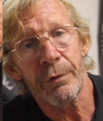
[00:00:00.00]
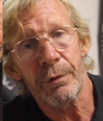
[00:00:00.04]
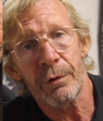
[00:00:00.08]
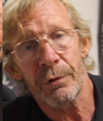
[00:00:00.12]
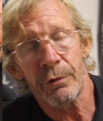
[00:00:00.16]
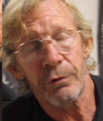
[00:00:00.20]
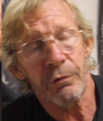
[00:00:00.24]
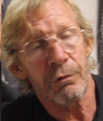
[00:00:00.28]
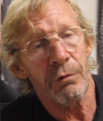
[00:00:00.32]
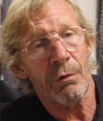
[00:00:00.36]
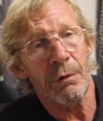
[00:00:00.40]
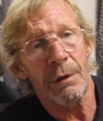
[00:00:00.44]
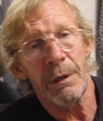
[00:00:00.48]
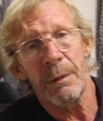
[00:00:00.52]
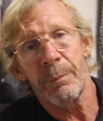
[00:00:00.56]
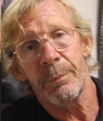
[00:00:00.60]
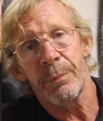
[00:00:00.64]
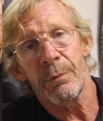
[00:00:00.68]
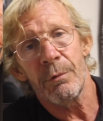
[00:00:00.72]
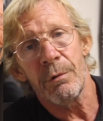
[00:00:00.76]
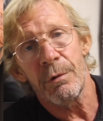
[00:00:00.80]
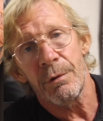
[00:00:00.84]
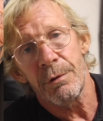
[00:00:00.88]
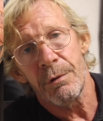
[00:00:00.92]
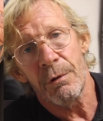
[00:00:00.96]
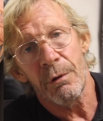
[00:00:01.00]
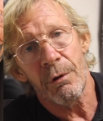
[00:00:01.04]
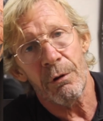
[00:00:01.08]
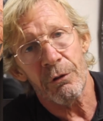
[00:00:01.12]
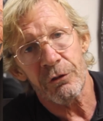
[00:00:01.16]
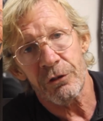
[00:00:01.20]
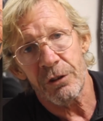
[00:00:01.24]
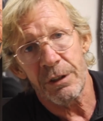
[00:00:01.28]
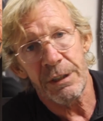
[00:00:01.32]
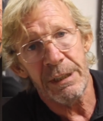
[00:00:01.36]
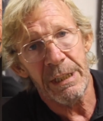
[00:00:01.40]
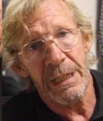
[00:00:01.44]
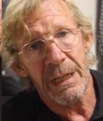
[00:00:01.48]
euh, sur l'épaule de
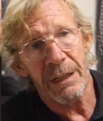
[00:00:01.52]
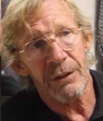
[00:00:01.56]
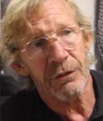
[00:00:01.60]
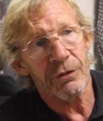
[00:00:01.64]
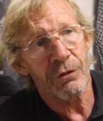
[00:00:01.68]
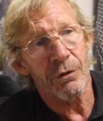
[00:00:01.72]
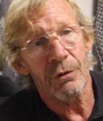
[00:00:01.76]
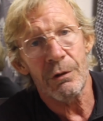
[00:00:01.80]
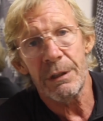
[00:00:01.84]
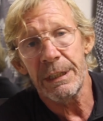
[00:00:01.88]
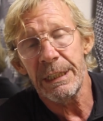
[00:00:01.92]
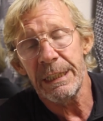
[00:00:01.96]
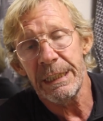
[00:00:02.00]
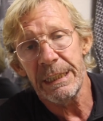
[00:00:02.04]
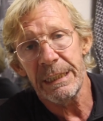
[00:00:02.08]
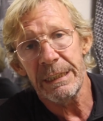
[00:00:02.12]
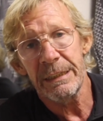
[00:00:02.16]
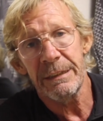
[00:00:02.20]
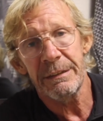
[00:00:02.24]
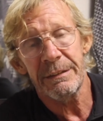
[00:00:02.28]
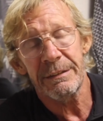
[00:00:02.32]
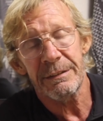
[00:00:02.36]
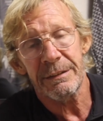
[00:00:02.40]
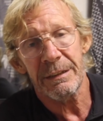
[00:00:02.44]
Angelina Jolie,